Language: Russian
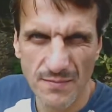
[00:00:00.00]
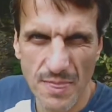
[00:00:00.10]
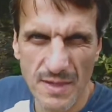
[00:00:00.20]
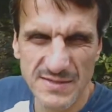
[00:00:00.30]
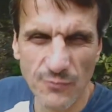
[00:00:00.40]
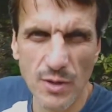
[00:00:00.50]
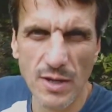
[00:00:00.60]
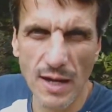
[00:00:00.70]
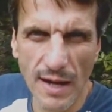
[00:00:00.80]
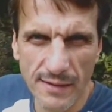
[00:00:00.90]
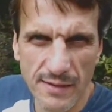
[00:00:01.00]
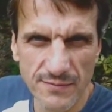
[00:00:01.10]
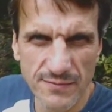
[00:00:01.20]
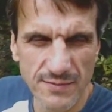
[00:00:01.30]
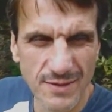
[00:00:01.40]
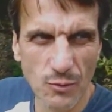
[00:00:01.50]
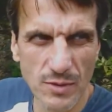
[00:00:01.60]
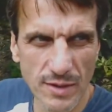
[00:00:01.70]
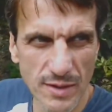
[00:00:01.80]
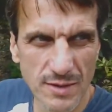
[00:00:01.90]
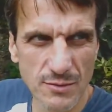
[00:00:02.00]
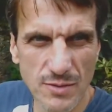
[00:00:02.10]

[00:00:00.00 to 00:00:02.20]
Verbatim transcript: на свой Харьков, на Украину,